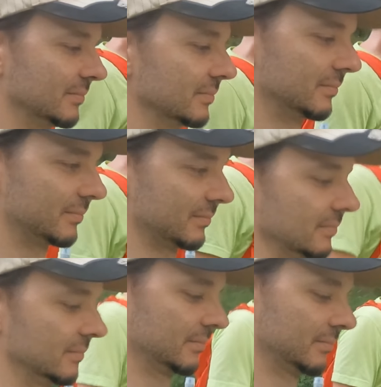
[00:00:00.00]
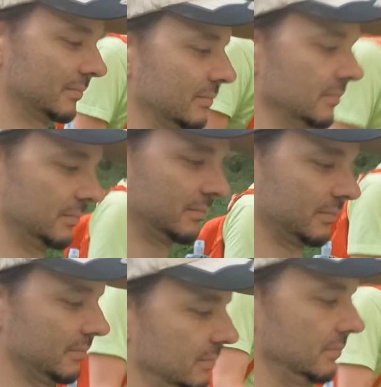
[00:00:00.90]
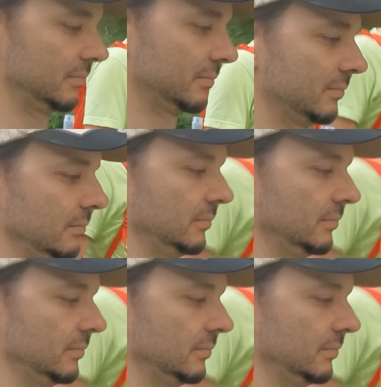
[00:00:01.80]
sind so kleinere Dinge, ab und zu mal